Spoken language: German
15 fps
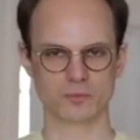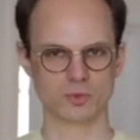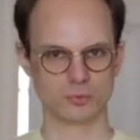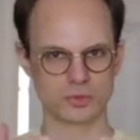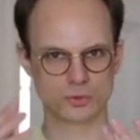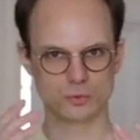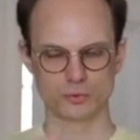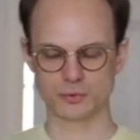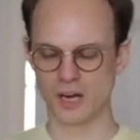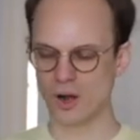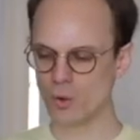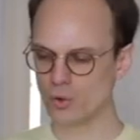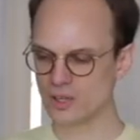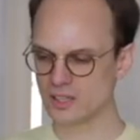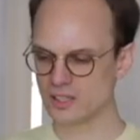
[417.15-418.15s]
mit
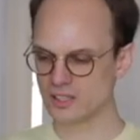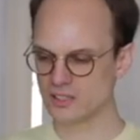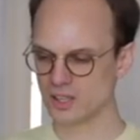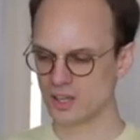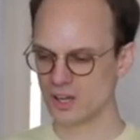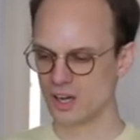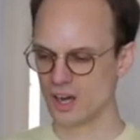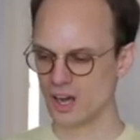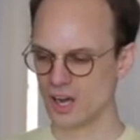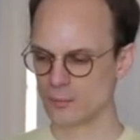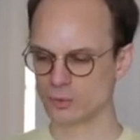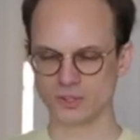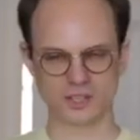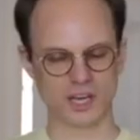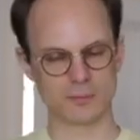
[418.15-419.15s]
UV-Licht ähm,
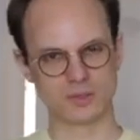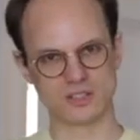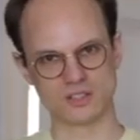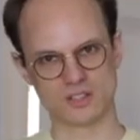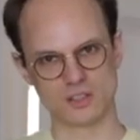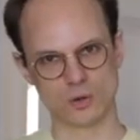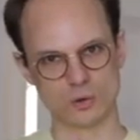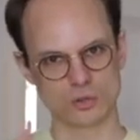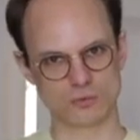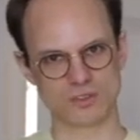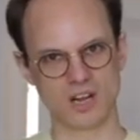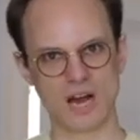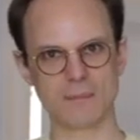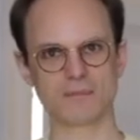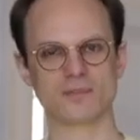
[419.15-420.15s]
und dann kann man die, die, Lösung
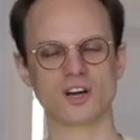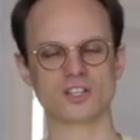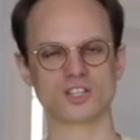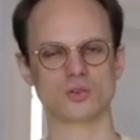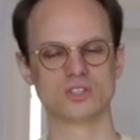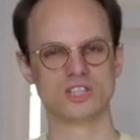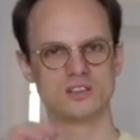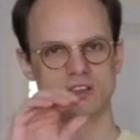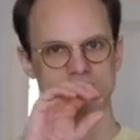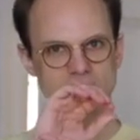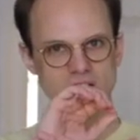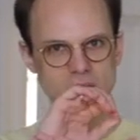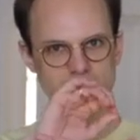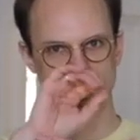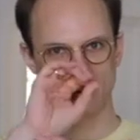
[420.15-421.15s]
wieder abwaschen und die,
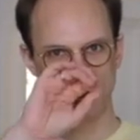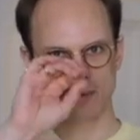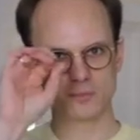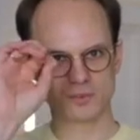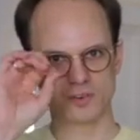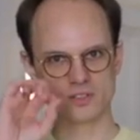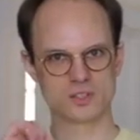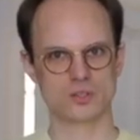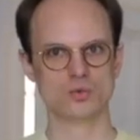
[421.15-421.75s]
dann bleibt quasi